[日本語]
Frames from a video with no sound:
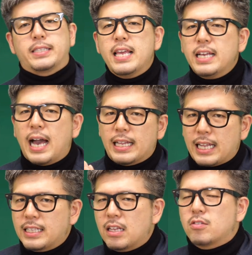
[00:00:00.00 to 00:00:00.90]
前回当
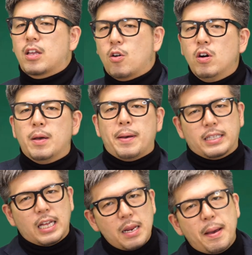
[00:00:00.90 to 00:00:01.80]
たったので今回も
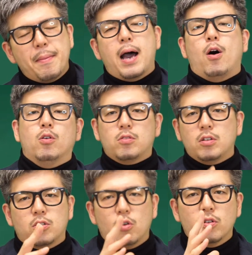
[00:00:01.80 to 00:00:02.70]
当たればまあ本当
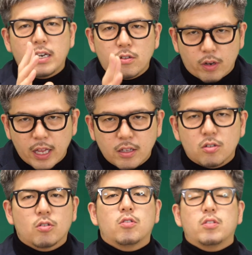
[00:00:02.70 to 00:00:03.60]
にそうなるよねってい
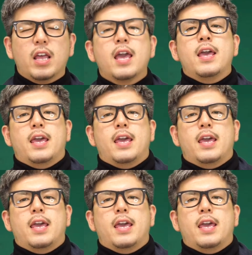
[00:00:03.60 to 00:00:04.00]
うところで、